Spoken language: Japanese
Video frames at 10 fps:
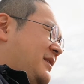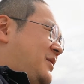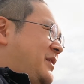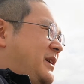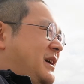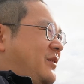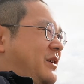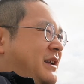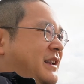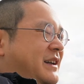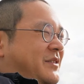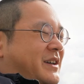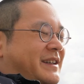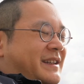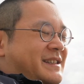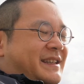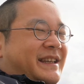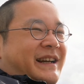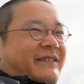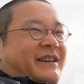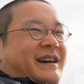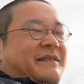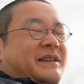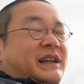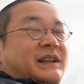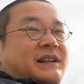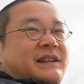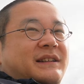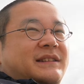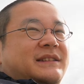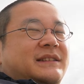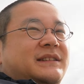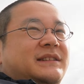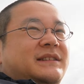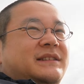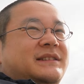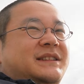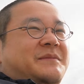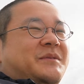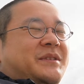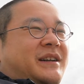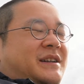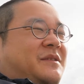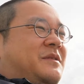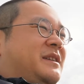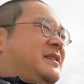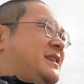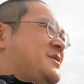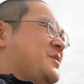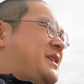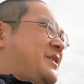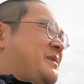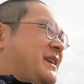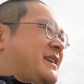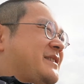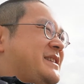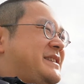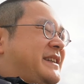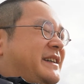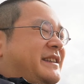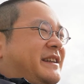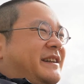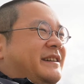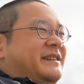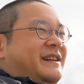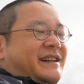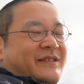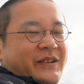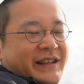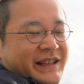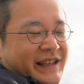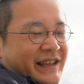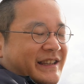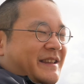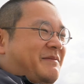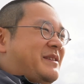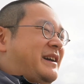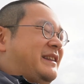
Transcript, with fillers: これが終わらないと書き出しできないのかみたいなしかもなんか終わった状態をまだ確認してないんでああこれいいねいいねみた